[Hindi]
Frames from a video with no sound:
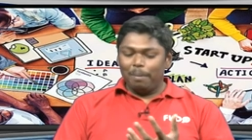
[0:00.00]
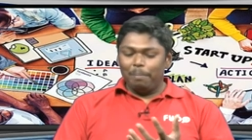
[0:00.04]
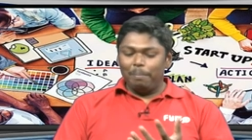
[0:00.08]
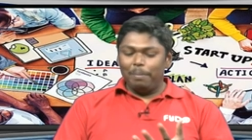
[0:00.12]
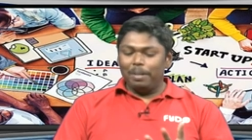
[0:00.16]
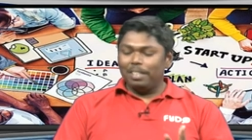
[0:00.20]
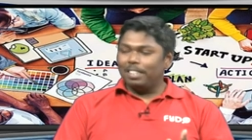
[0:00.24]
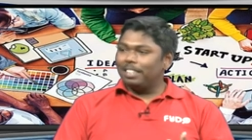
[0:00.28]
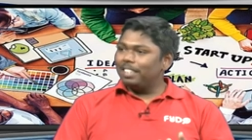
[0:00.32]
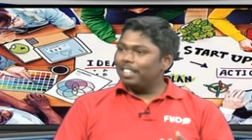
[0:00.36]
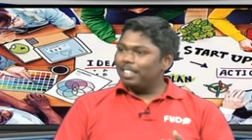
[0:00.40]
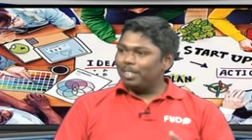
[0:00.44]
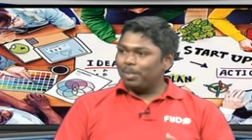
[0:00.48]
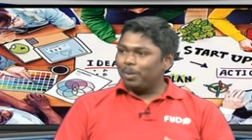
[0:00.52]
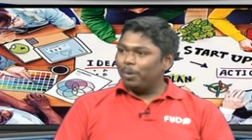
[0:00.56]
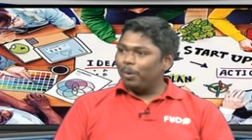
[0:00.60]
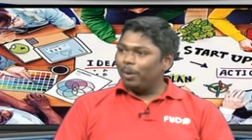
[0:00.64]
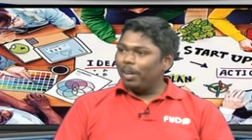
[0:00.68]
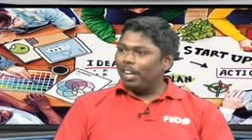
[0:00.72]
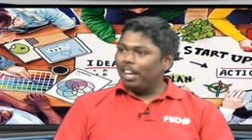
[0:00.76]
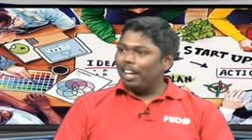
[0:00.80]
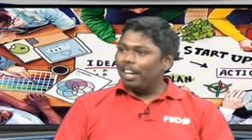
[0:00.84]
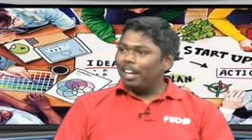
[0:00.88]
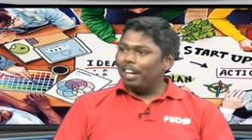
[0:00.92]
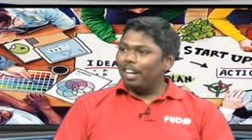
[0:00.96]
बिजनेस
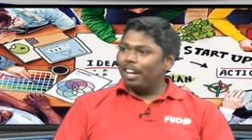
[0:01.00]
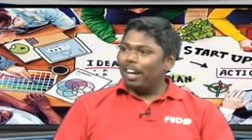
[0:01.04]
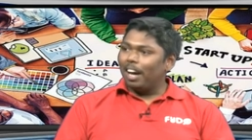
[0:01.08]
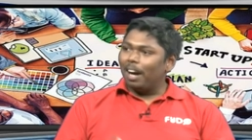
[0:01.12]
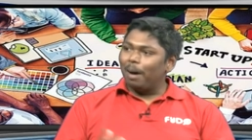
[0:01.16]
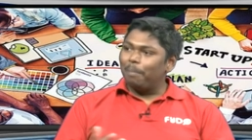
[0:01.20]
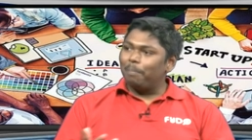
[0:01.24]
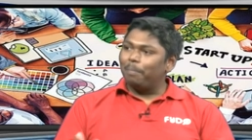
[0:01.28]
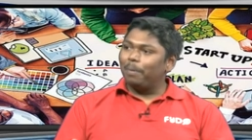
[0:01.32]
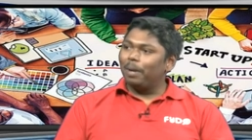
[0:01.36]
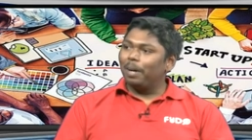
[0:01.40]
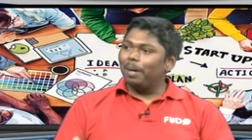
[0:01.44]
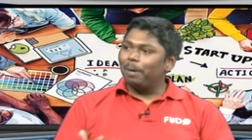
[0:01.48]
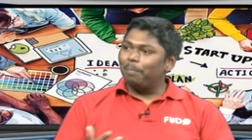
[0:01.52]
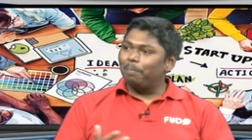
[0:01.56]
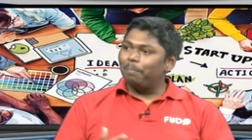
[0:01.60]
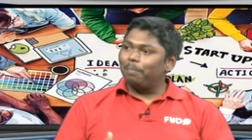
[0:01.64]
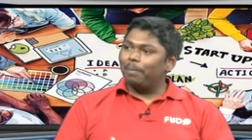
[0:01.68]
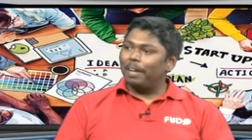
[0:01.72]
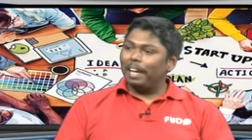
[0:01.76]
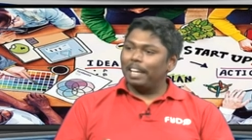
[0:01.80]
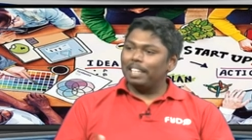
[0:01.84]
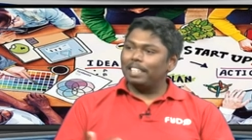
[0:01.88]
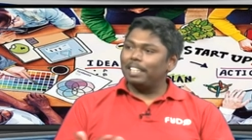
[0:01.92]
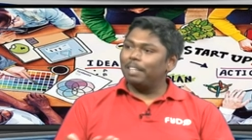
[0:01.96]
खोला अपना
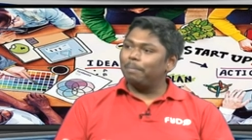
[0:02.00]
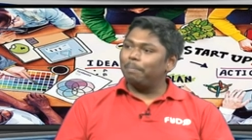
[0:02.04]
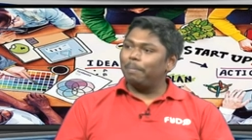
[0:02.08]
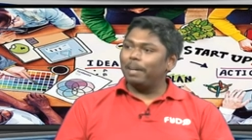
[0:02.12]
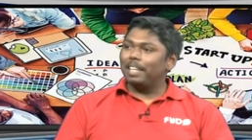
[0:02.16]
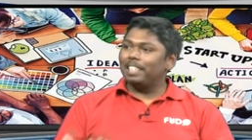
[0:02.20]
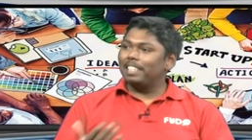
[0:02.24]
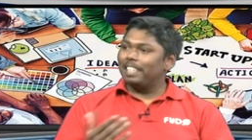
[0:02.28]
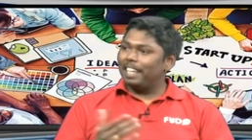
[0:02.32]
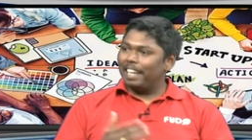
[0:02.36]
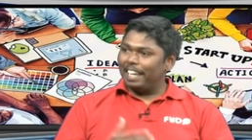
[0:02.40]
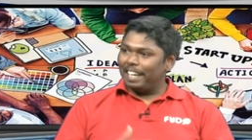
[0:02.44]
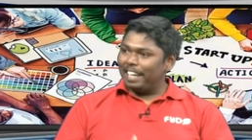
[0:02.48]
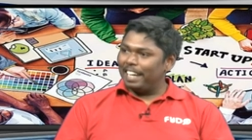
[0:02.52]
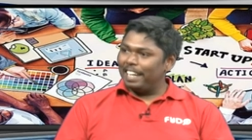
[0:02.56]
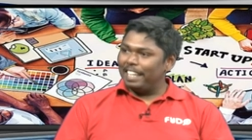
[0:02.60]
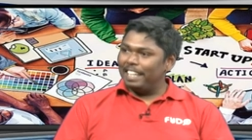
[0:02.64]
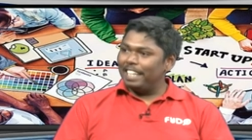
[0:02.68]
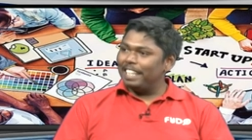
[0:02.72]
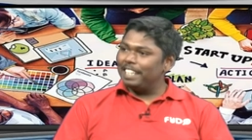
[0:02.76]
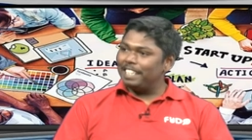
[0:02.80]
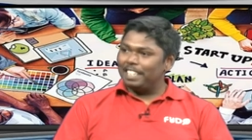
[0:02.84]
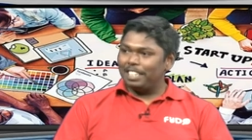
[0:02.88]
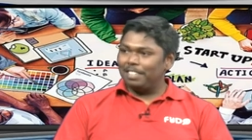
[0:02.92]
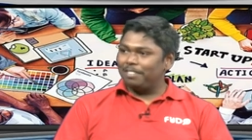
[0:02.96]
कैसे पैसा आएगा
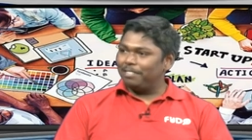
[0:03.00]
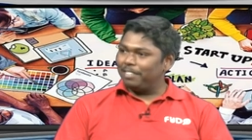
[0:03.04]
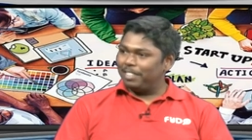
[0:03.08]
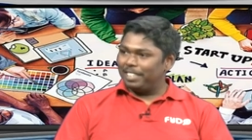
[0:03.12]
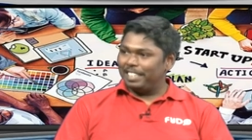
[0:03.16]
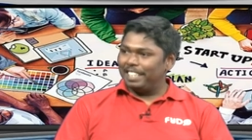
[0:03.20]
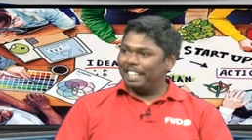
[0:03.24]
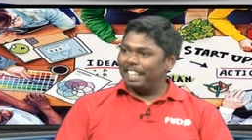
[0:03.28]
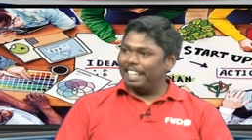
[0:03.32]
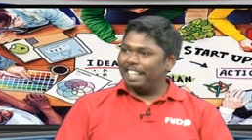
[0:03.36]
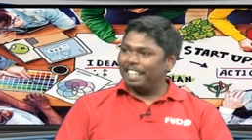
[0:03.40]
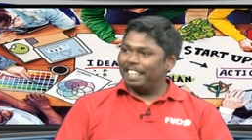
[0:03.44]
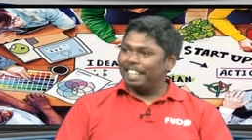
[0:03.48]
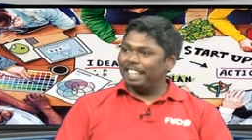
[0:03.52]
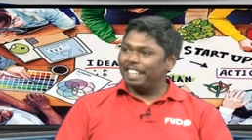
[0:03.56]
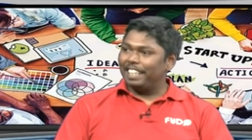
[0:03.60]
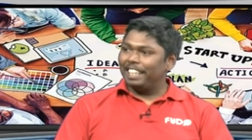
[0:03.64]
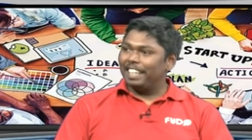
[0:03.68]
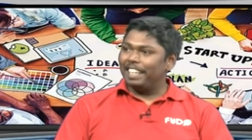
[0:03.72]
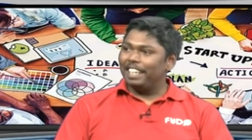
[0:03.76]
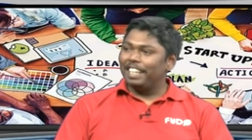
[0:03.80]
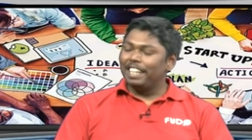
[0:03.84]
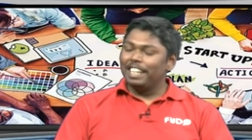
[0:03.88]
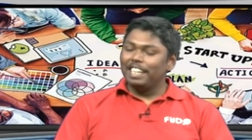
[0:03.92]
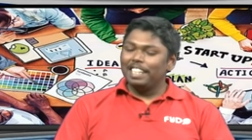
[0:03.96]
ये चीज़ फर्स्ट देखा जाता
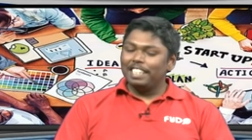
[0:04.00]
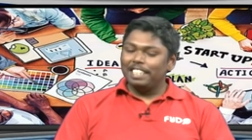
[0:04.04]
है